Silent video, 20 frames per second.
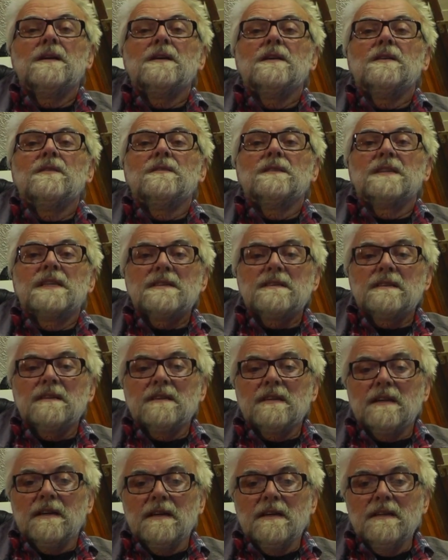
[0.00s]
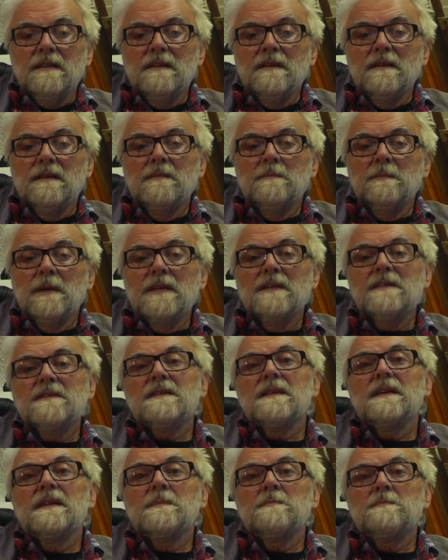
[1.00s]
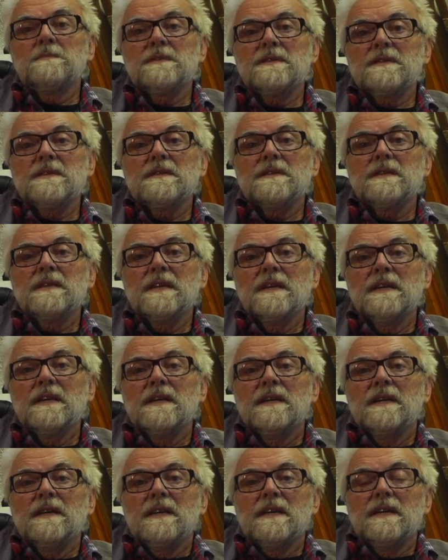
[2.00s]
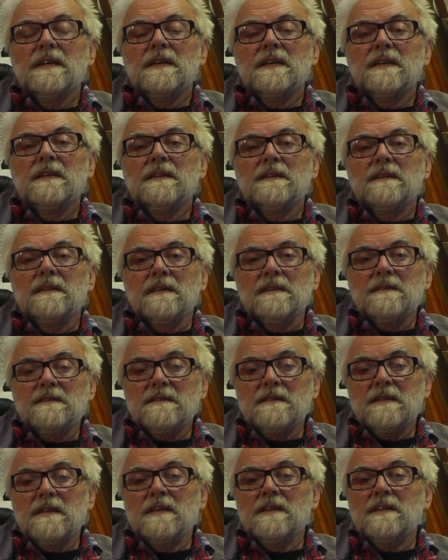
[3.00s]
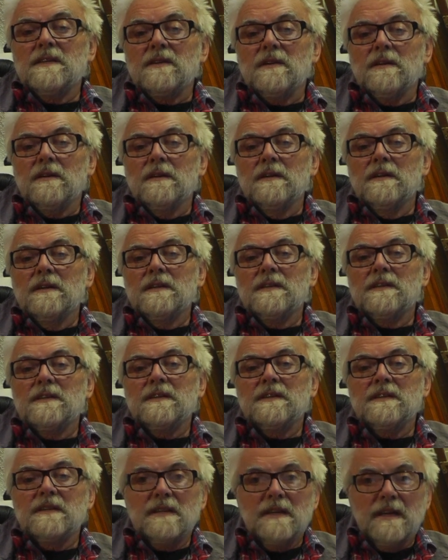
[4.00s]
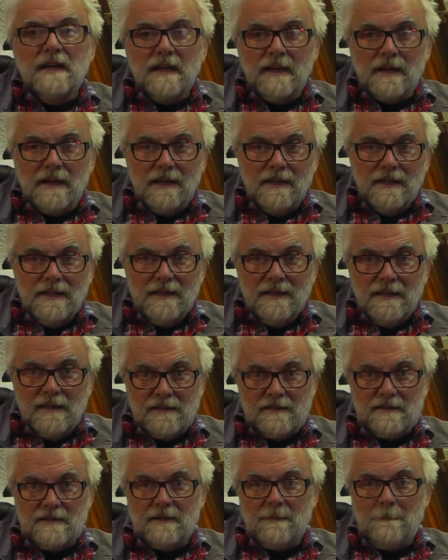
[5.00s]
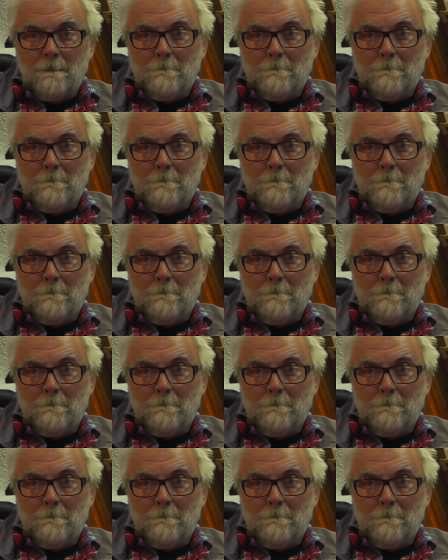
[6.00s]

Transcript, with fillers: Und dieser Teil meines Lebens, in das ich euch hereinlasse.